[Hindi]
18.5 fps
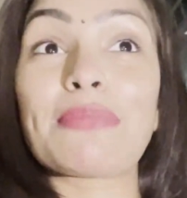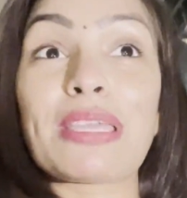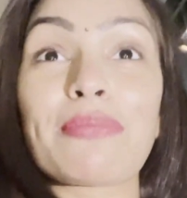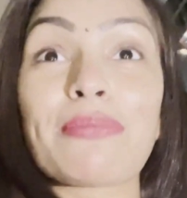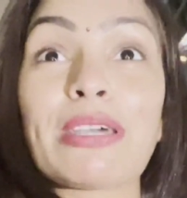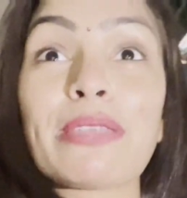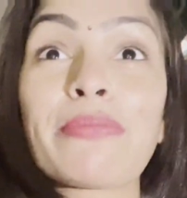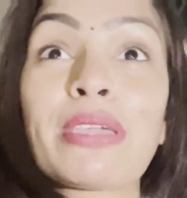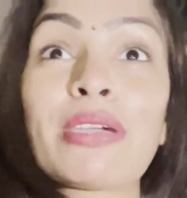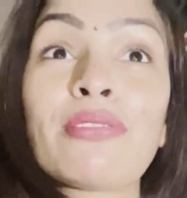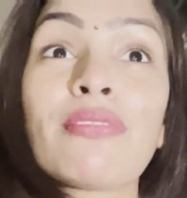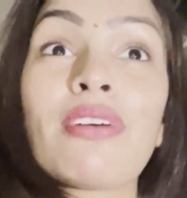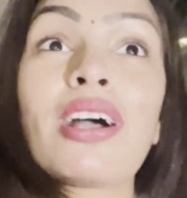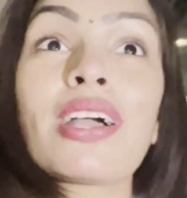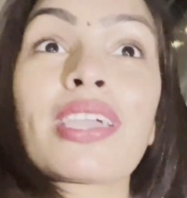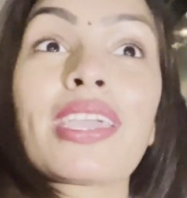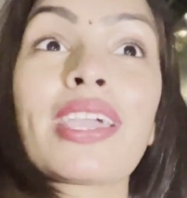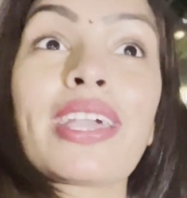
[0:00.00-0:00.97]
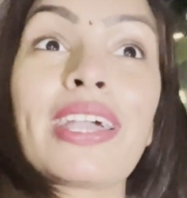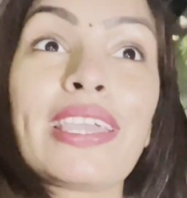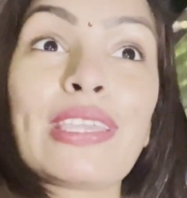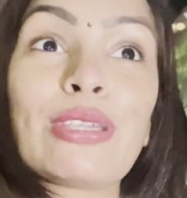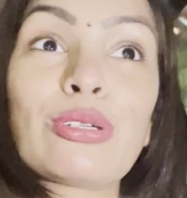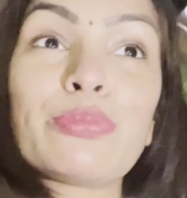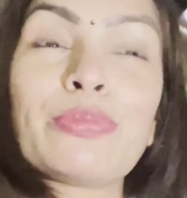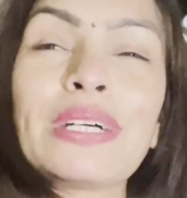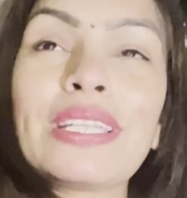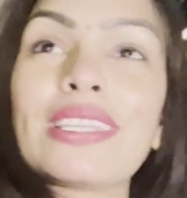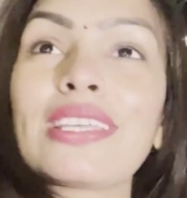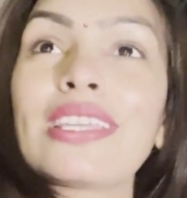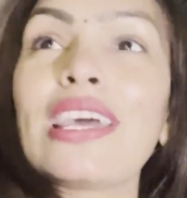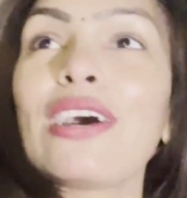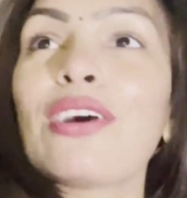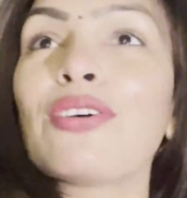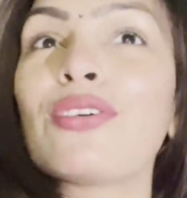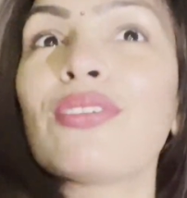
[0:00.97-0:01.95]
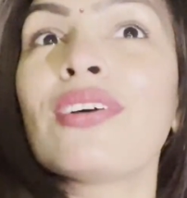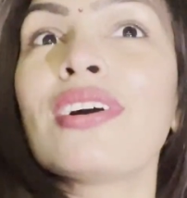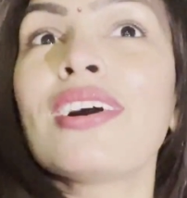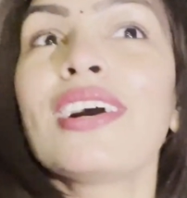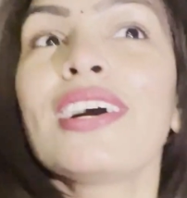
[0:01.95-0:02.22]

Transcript: मेरे मन में हुआ कि कहीं वो बंद ना हो